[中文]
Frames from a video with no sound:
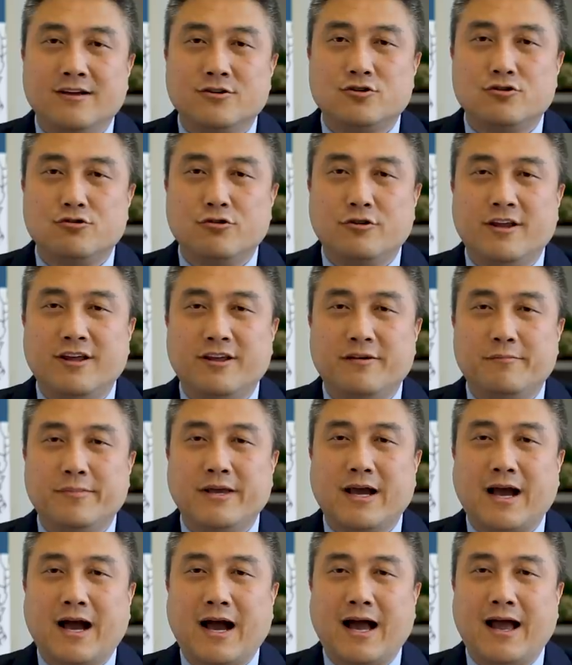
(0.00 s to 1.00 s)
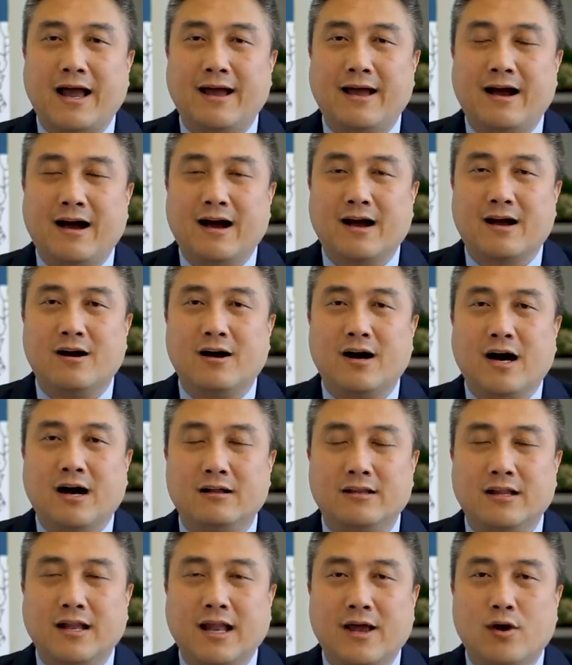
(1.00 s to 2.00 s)
趋利避害啊，更好
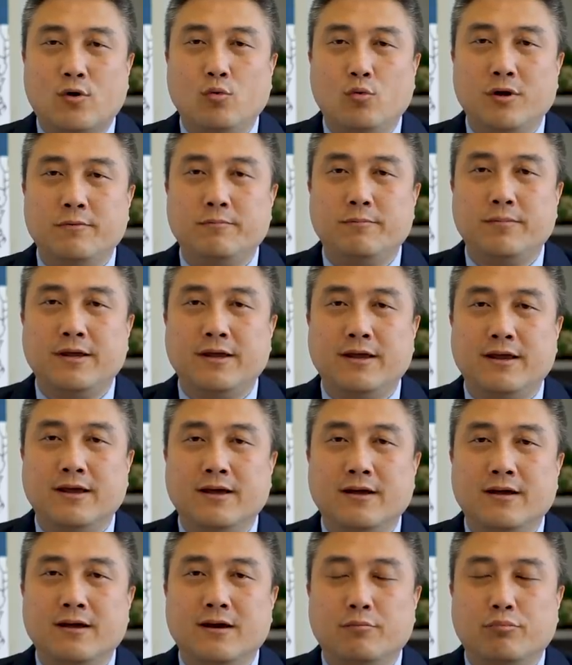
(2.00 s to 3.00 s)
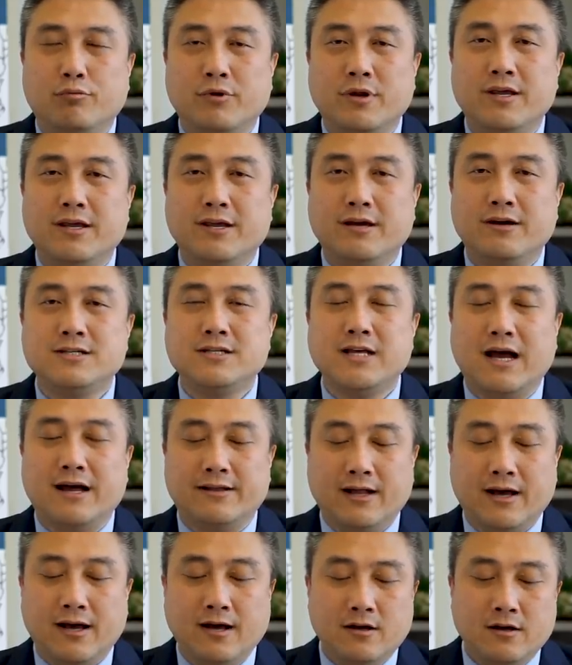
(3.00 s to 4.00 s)
的来规避不利影响
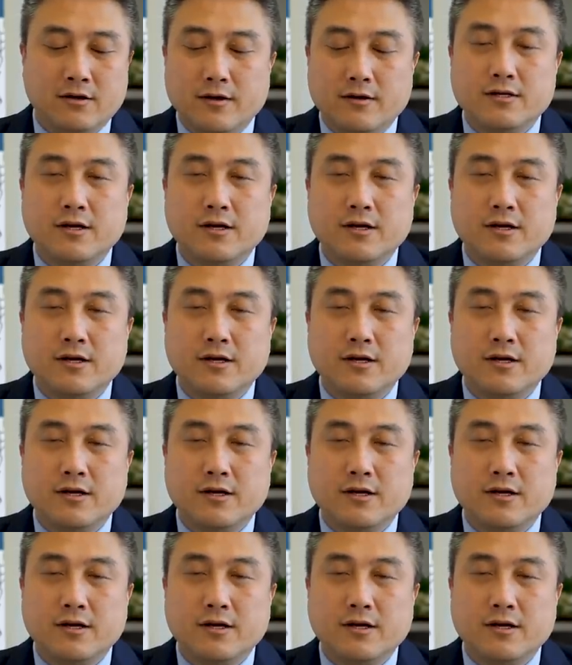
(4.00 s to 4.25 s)
呢？